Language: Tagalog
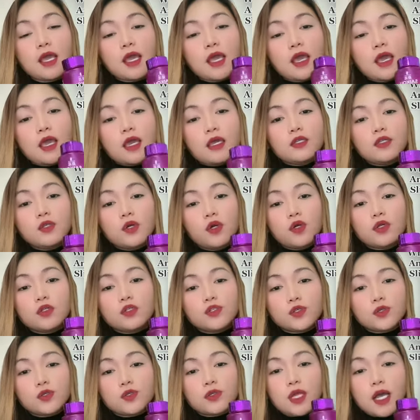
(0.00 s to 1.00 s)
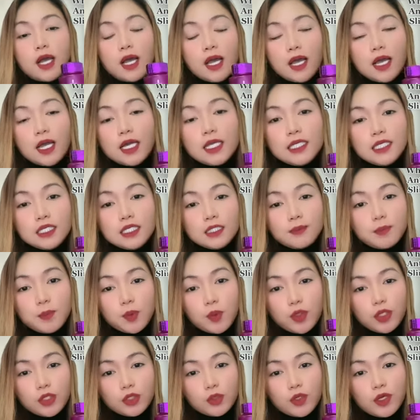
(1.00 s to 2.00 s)
And also, nakakaliit
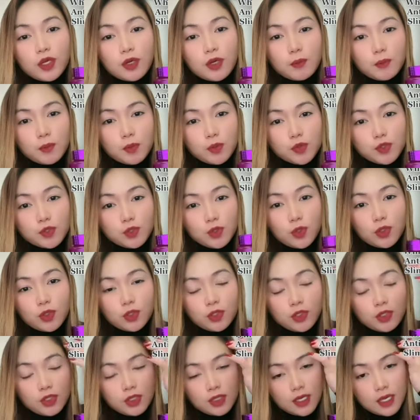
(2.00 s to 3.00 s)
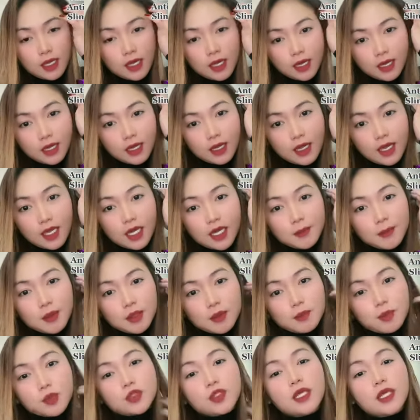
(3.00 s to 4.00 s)
po ito ng puson. Kaya
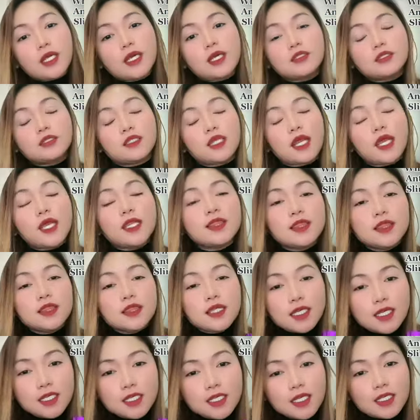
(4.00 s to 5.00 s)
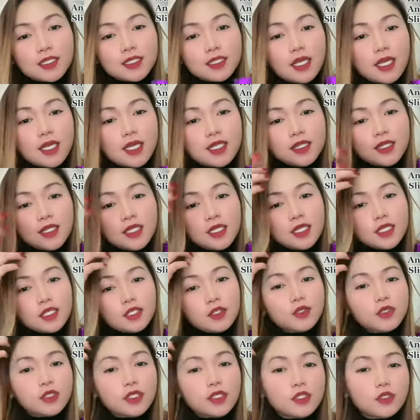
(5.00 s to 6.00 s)
naman po, trending na trending
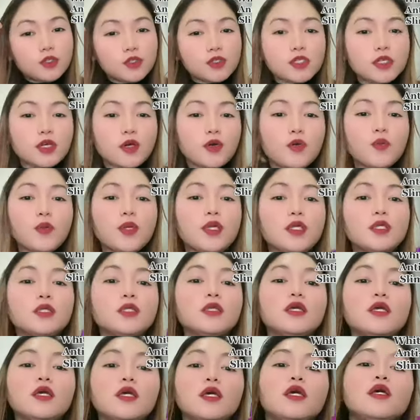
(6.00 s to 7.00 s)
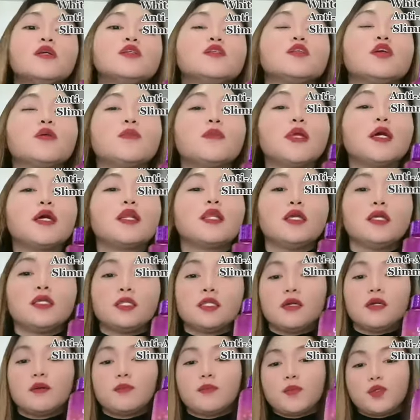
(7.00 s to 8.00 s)
ito dito sa Kuwait. Sobrang liit
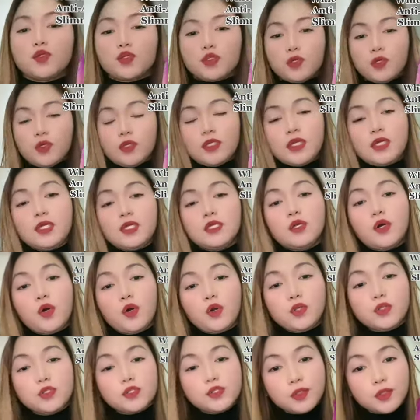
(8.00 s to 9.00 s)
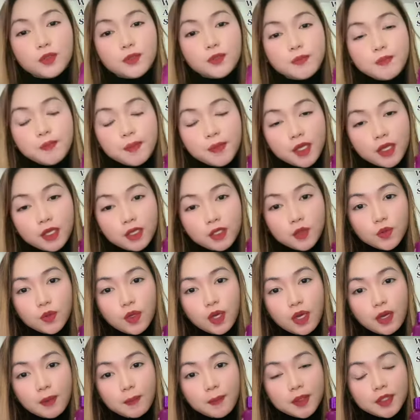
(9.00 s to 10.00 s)
ng puson and also,
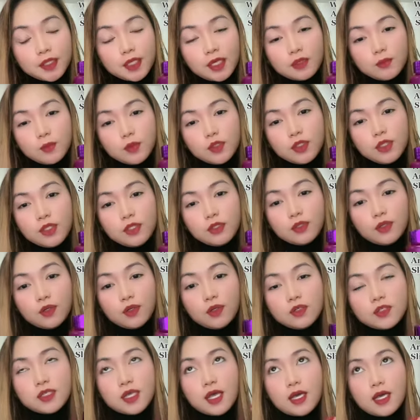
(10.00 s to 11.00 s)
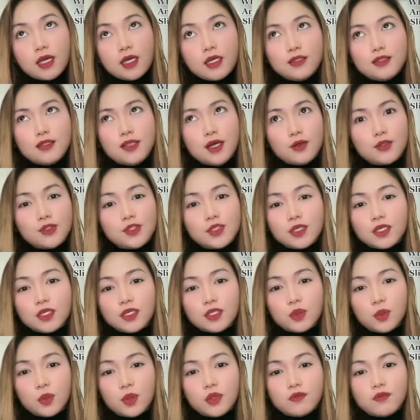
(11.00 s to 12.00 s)
yung appetite mo dito, sa akin down siya
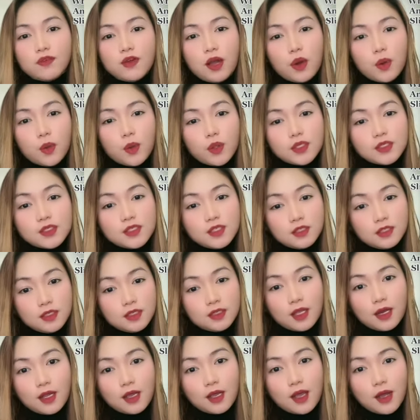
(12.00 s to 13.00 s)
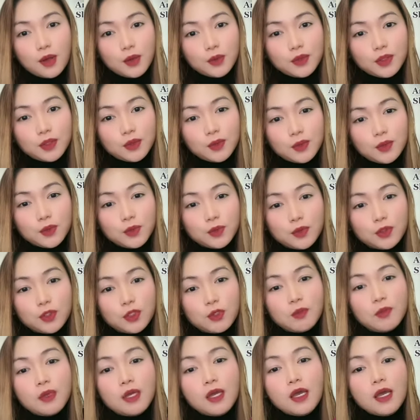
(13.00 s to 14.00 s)
ng 12 hours, hindi talaga ako
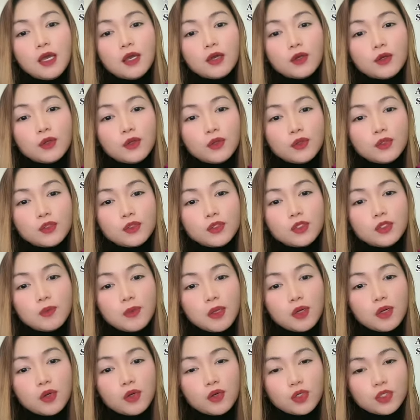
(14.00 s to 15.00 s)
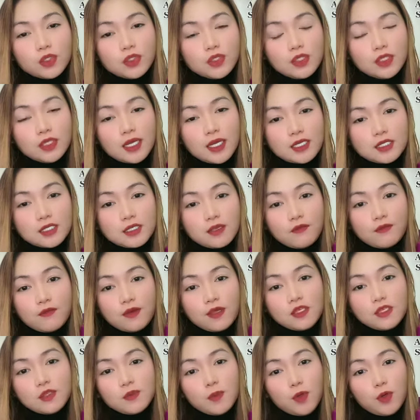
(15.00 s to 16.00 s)
nagugutom. Kung gusto niyo mag-order, nasa
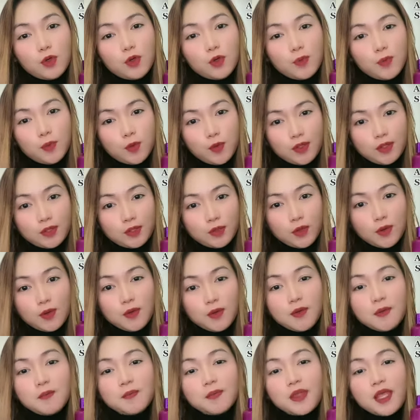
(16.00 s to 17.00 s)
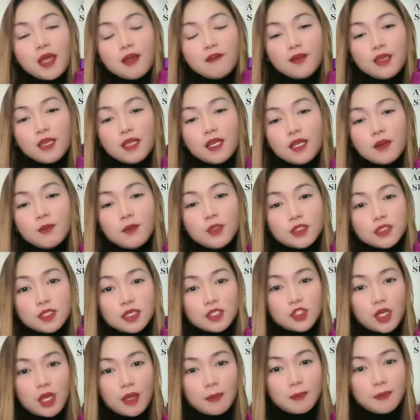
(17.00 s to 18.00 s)
Facebook ko po ito. Available sa
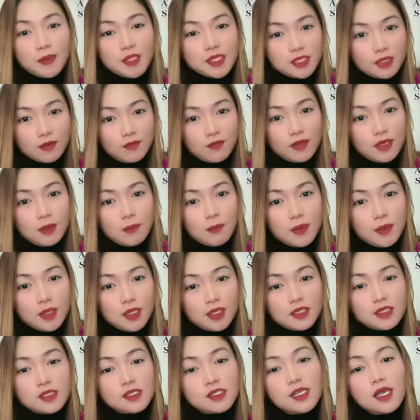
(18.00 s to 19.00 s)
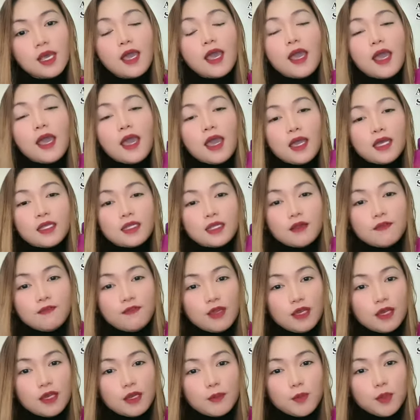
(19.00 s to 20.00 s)
Shopee sa Philippines and
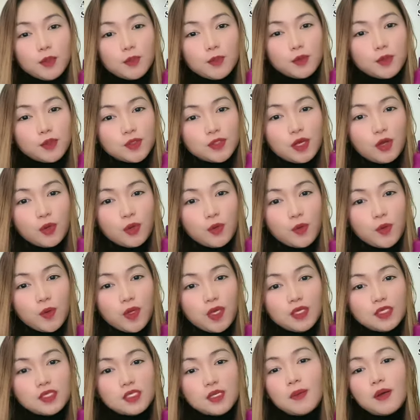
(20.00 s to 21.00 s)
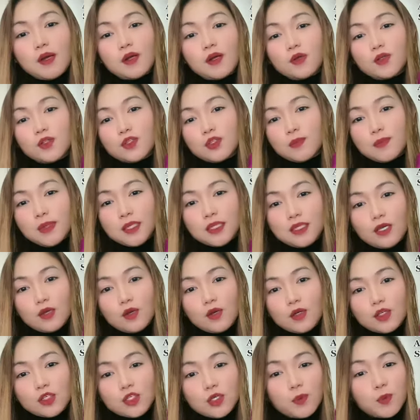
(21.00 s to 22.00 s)
available po sa Kuwait. Sa mga gusto
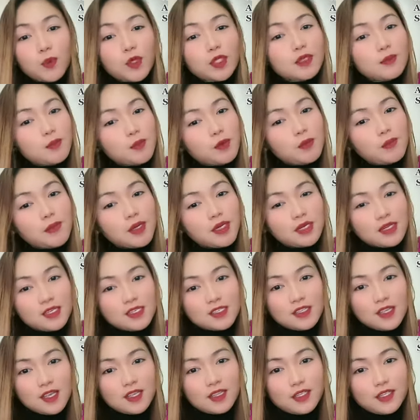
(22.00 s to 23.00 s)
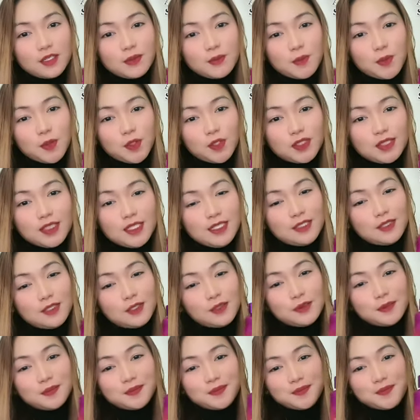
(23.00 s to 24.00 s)
magnegosyo, pwede po mag-reseller po dito.